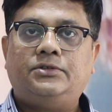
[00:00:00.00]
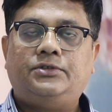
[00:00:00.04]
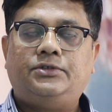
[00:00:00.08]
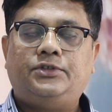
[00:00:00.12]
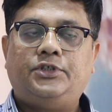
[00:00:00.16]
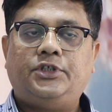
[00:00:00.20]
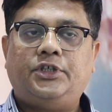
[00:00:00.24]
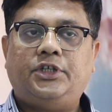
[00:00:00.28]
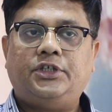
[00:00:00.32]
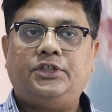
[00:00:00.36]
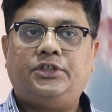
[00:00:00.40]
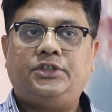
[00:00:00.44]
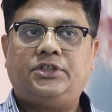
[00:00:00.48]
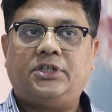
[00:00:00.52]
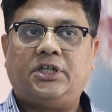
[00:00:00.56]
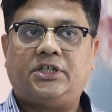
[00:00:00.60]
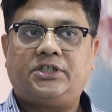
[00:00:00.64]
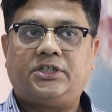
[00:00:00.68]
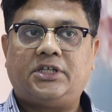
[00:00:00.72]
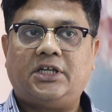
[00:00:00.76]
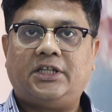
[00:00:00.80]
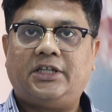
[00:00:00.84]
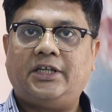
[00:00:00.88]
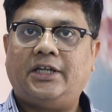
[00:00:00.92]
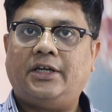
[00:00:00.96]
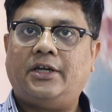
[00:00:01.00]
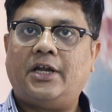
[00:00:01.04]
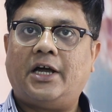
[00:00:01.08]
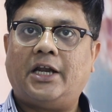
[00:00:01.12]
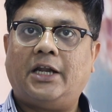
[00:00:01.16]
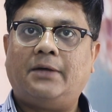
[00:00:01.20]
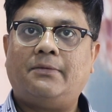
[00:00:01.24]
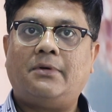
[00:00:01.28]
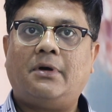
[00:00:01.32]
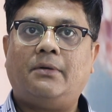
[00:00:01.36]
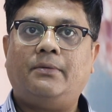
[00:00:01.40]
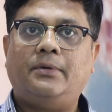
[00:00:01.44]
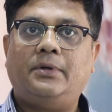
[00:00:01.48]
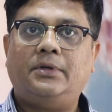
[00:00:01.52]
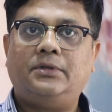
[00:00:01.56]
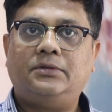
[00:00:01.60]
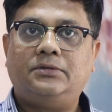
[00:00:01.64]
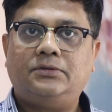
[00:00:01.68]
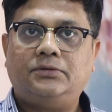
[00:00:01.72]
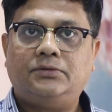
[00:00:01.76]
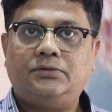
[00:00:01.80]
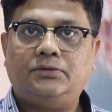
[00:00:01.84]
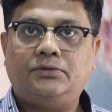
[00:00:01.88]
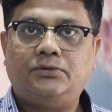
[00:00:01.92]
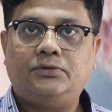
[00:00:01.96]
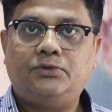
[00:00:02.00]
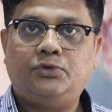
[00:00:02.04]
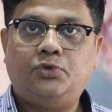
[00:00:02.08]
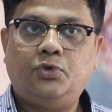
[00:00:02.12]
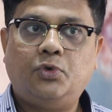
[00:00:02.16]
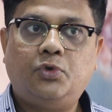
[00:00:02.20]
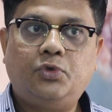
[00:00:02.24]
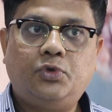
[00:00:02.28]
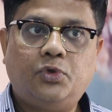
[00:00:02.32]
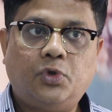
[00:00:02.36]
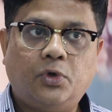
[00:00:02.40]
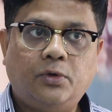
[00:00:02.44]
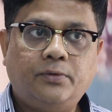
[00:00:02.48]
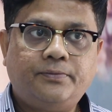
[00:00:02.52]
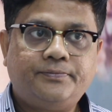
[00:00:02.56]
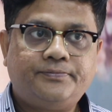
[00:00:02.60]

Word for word: চিকিৎসার সাথে নানাভাবে যুক্ত